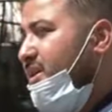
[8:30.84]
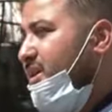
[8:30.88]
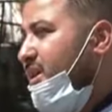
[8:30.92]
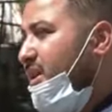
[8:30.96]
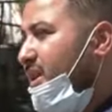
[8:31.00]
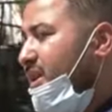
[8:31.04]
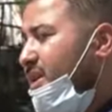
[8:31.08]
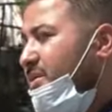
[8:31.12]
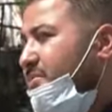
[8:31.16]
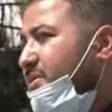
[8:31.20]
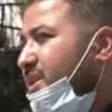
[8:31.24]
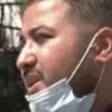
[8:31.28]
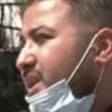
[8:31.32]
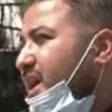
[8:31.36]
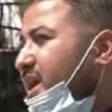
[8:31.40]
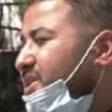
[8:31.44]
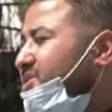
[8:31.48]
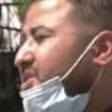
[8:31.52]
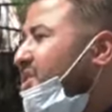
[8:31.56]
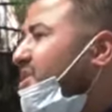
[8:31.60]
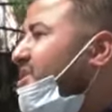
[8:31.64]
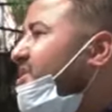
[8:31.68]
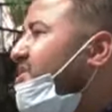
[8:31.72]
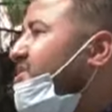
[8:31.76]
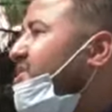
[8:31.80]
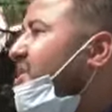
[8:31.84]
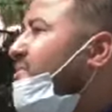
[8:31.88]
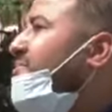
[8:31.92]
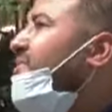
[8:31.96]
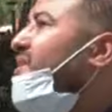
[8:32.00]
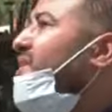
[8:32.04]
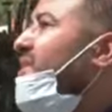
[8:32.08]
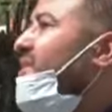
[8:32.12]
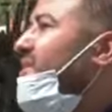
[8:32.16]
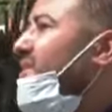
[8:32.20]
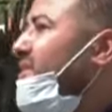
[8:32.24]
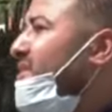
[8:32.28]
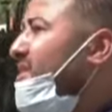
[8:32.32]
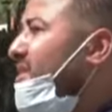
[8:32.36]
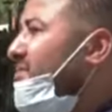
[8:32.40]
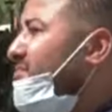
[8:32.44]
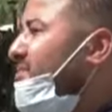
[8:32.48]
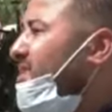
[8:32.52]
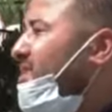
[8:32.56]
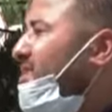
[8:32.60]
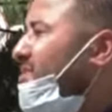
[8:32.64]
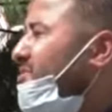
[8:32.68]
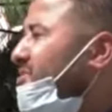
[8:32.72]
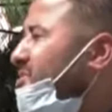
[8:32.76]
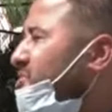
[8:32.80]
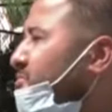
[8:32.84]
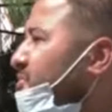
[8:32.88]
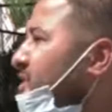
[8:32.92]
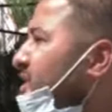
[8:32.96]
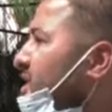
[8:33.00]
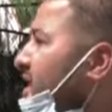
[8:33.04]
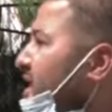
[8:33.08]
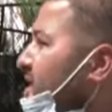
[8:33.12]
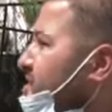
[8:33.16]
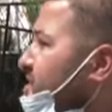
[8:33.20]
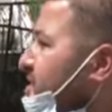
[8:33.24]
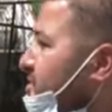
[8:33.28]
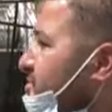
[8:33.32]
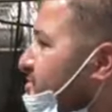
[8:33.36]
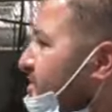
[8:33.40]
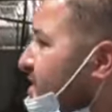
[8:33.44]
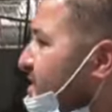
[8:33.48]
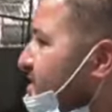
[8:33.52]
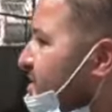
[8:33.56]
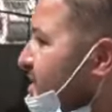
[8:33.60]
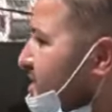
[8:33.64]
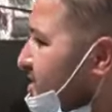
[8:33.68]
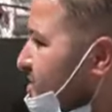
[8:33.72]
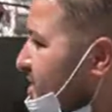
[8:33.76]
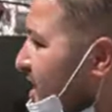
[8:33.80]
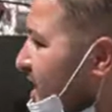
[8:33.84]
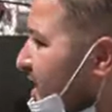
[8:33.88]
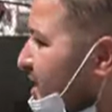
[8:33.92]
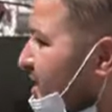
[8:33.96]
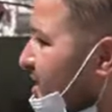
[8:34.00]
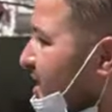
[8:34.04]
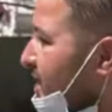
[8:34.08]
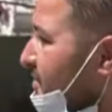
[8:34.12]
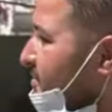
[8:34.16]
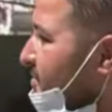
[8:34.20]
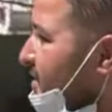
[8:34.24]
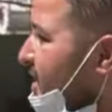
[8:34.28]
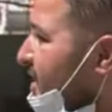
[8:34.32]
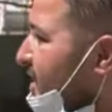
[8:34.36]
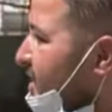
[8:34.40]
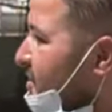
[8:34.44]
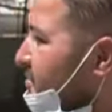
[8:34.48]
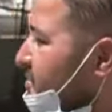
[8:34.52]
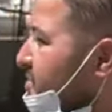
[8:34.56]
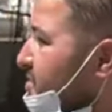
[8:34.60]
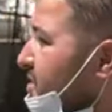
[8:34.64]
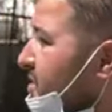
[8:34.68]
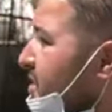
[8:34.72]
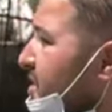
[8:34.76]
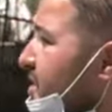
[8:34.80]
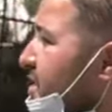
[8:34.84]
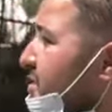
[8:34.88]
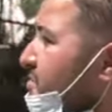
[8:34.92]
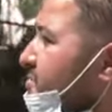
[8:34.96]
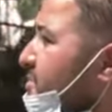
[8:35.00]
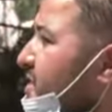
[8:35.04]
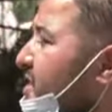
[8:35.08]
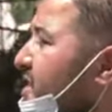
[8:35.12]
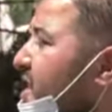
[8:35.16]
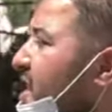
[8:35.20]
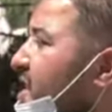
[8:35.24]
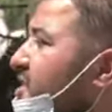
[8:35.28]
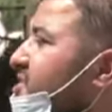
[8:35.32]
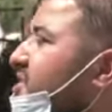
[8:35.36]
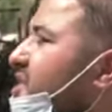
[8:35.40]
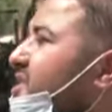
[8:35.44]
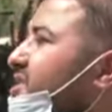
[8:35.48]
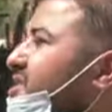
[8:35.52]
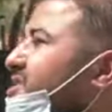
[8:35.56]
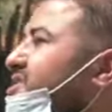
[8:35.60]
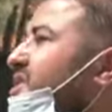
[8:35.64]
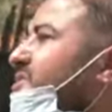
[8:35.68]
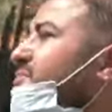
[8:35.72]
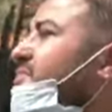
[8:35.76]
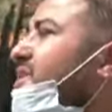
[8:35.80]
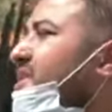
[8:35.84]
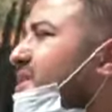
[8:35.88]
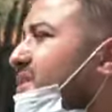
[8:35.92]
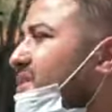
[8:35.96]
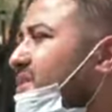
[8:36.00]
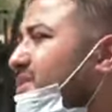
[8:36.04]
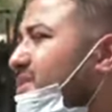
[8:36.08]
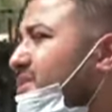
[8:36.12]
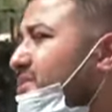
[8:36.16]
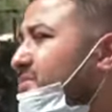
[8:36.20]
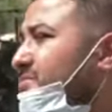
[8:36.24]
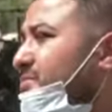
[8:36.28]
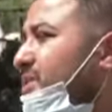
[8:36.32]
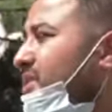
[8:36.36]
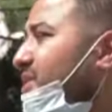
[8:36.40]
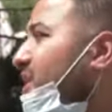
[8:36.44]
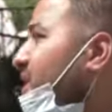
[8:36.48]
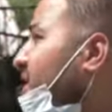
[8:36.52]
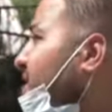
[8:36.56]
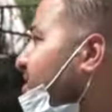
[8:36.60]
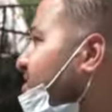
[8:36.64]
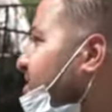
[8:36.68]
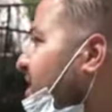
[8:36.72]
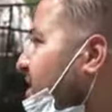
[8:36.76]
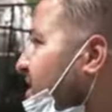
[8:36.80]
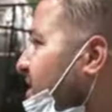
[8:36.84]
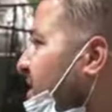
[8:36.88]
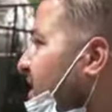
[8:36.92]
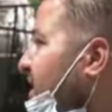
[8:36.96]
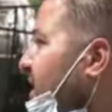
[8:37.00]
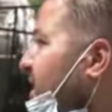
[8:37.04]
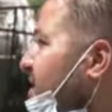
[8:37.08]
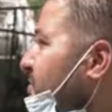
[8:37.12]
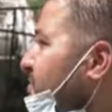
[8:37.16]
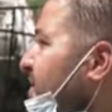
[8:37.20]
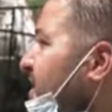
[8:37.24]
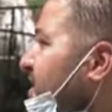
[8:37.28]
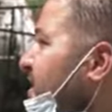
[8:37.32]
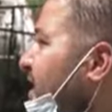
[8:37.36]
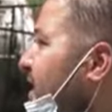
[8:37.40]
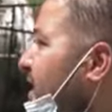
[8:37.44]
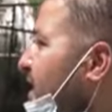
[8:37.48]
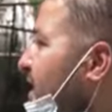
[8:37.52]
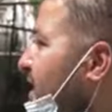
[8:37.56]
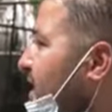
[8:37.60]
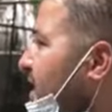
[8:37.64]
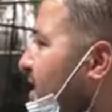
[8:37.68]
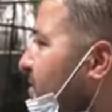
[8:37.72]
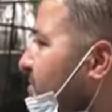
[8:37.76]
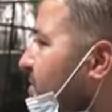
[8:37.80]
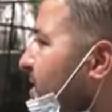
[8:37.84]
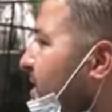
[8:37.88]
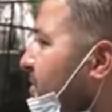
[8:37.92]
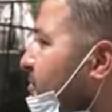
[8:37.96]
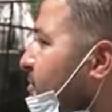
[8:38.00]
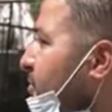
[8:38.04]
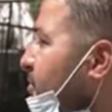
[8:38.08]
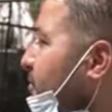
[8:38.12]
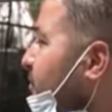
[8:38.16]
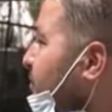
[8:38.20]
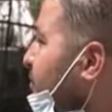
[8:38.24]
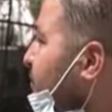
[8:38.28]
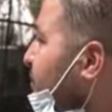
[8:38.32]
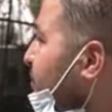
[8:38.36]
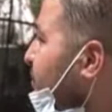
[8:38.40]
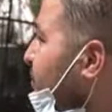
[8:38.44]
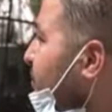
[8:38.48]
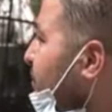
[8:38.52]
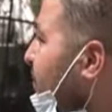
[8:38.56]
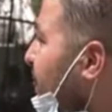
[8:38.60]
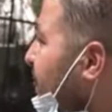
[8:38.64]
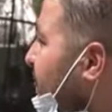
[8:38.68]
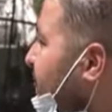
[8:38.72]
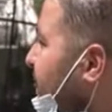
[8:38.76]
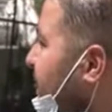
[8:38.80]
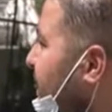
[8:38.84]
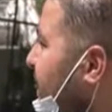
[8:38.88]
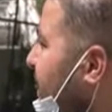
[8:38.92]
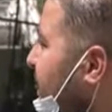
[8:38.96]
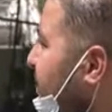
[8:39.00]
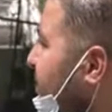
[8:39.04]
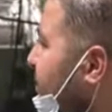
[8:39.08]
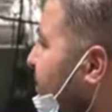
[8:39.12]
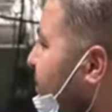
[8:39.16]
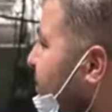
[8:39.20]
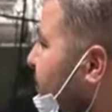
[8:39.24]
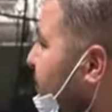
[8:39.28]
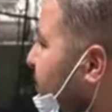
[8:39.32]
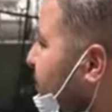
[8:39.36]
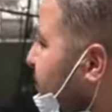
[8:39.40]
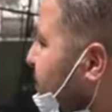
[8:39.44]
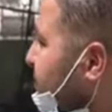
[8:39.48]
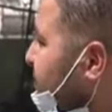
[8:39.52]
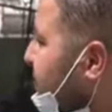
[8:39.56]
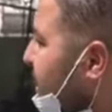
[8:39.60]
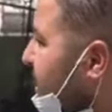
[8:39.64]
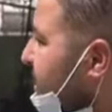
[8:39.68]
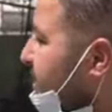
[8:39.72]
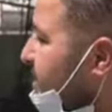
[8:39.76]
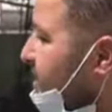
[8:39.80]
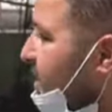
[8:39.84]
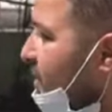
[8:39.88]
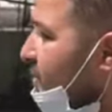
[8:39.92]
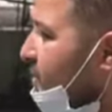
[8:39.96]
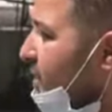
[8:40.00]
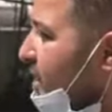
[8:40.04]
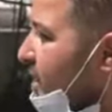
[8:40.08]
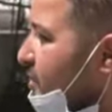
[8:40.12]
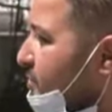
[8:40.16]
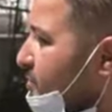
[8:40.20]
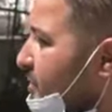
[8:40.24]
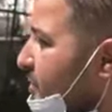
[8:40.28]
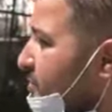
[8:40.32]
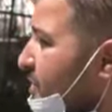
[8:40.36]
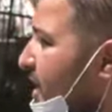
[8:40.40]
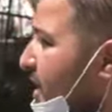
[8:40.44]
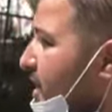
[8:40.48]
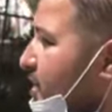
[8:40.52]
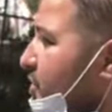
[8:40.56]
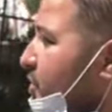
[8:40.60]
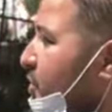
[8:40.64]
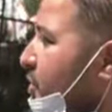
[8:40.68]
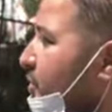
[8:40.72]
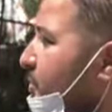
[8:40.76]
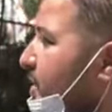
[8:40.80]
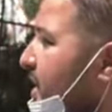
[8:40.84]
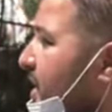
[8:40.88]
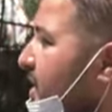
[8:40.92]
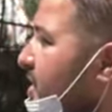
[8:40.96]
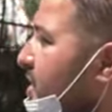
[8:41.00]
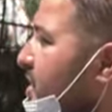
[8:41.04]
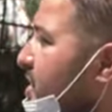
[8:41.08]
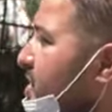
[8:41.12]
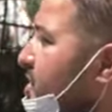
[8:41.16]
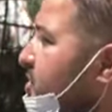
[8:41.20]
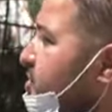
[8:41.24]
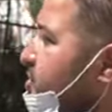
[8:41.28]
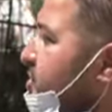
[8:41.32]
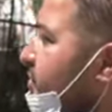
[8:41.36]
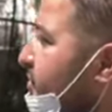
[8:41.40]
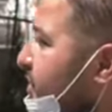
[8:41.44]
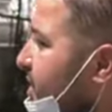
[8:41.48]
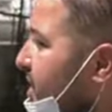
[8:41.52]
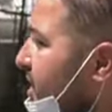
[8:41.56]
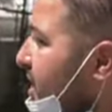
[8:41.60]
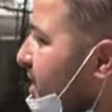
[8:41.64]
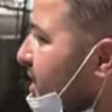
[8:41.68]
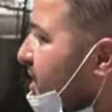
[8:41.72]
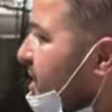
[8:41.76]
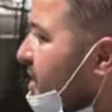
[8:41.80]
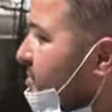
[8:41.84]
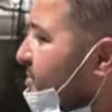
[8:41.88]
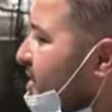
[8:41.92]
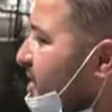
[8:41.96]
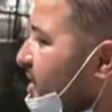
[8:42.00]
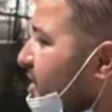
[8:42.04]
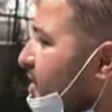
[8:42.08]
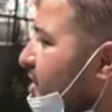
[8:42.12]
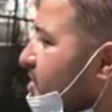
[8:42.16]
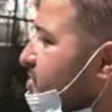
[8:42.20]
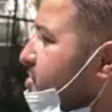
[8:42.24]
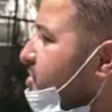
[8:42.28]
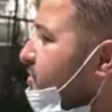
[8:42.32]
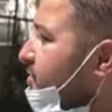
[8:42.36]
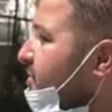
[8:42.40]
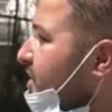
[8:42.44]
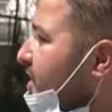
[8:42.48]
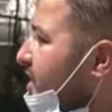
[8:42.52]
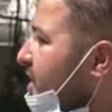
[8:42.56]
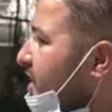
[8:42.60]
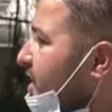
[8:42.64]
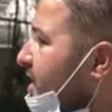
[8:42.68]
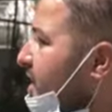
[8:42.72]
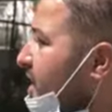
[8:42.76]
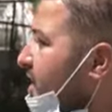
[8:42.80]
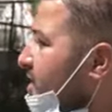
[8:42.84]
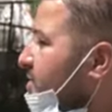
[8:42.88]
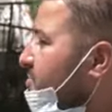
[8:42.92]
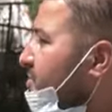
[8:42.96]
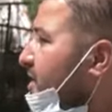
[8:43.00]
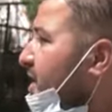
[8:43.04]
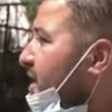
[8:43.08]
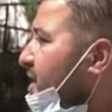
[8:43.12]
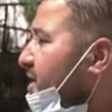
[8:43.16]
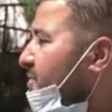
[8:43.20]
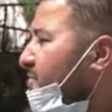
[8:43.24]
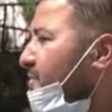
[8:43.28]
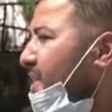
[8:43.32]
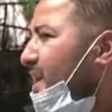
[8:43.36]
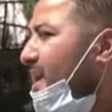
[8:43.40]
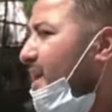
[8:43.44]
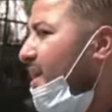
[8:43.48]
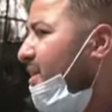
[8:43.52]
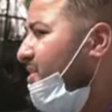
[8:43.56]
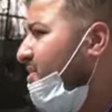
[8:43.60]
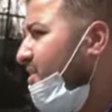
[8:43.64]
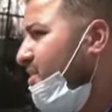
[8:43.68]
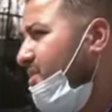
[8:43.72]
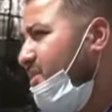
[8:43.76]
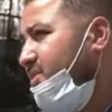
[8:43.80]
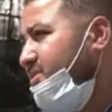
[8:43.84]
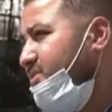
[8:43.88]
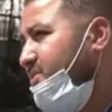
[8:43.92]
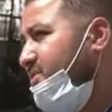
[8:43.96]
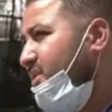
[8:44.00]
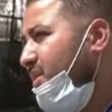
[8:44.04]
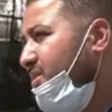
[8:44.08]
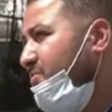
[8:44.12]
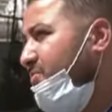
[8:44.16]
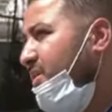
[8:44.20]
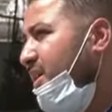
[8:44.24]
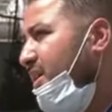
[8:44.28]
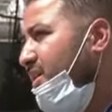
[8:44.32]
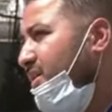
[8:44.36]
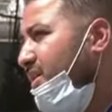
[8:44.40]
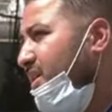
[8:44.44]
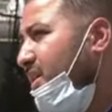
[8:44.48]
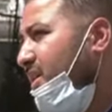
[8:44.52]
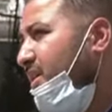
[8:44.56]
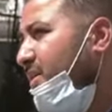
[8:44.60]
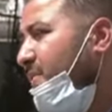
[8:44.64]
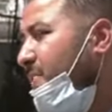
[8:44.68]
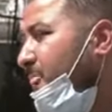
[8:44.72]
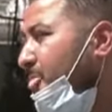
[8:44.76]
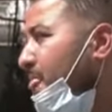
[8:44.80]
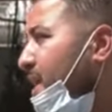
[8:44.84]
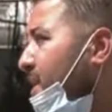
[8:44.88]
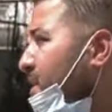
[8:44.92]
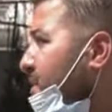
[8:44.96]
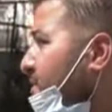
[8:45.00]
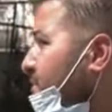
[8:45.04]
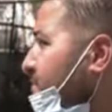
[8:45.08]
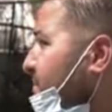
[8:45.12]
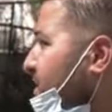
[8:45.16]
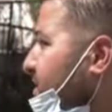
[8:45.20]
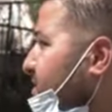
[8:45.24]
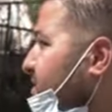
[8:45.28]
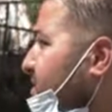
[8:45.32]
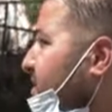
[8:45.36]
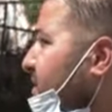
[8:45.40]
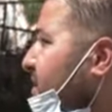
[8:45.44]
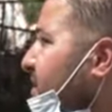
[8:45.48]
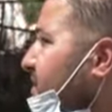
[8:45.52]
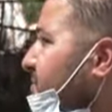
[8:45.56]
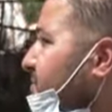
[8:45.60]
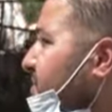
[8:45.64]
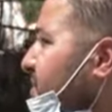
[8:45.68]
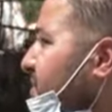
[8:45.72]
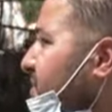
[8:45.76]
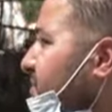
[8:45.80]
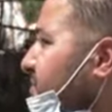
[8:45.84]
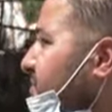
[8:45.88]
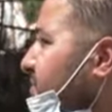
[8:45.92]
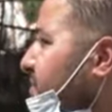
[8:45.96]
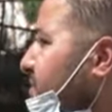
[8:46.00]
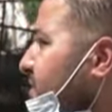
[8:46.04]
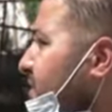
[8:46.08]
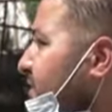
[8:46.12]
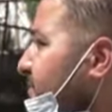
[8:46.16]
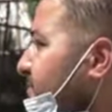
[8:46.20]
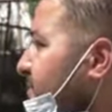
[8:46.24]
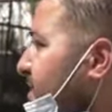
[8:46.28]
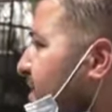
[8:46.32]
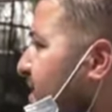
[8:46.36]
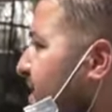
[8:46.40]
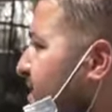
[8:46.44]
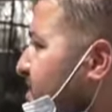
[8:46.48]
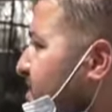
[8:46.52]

يعني من ناشد الجميع إحنا من مش من ناشد بس الجهات الأمنية من ناشد الجميع ما ضلش حدا يعني ما دقينا بابه وحكينا له ساعدنا ولو بمعلومه شوف لنا الكاميرات شوف لنا هذا ما ما حدا قصر معنا بس احنا من